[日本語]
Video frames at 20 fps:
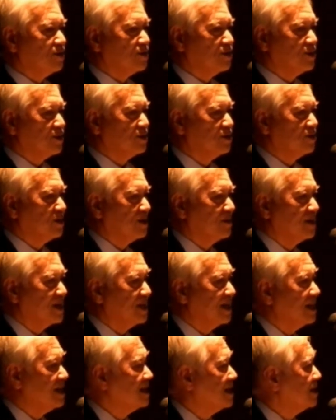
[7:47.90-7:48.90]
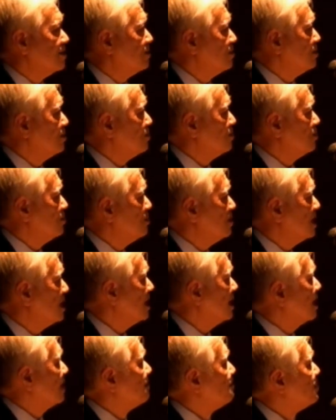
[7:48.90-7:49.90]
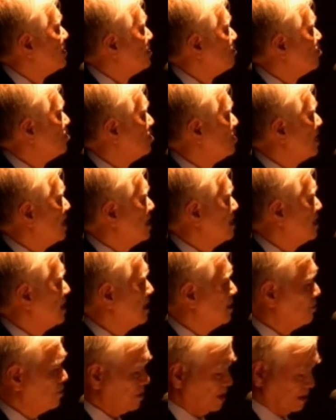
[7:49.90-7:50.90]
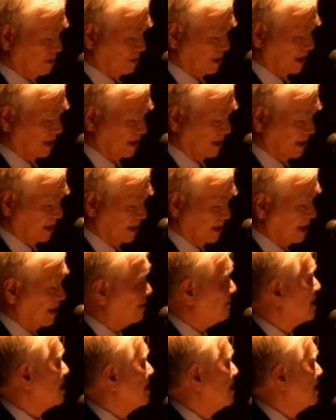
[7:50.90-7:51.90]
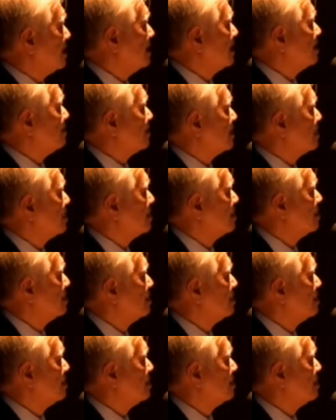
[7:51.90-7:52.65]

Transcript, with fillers: を起こすのではないかということから問題が大きくなってきたわけであります